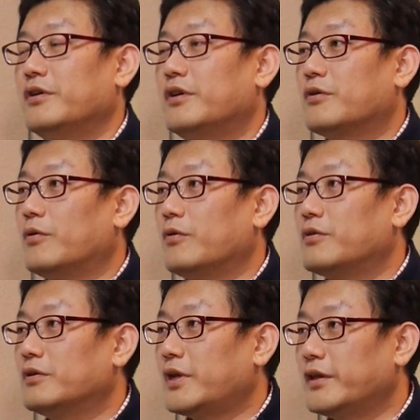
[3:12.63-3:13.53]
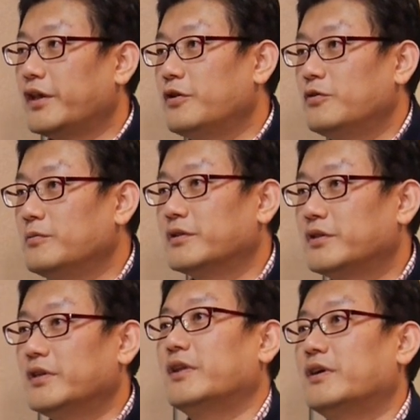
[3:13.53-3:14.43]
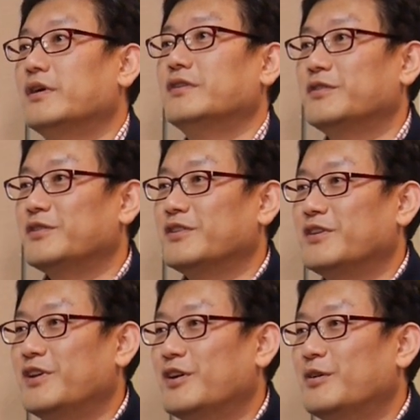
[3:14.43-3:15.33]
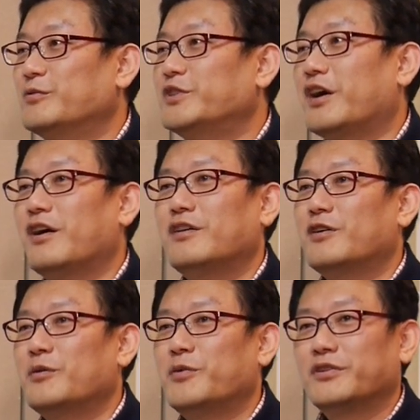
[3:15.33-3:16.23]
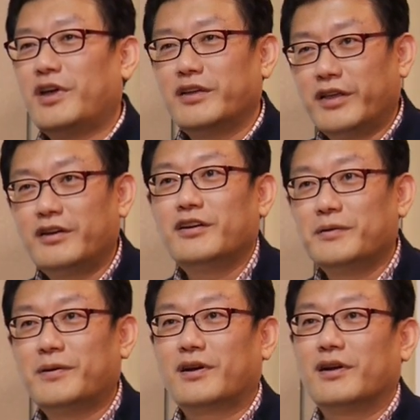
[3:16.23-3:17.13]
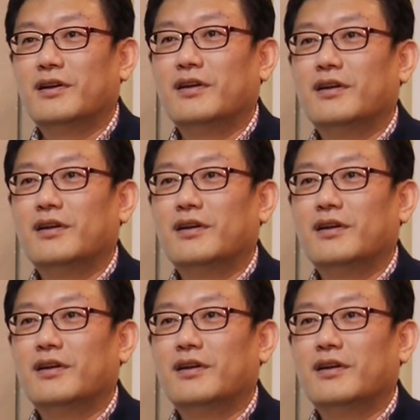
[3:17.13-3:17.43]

그러니까 그거를 다 내려놓으면 어떻게 될까 하는 거죠. 무상한 걸 한번 다 내려놔 봐라.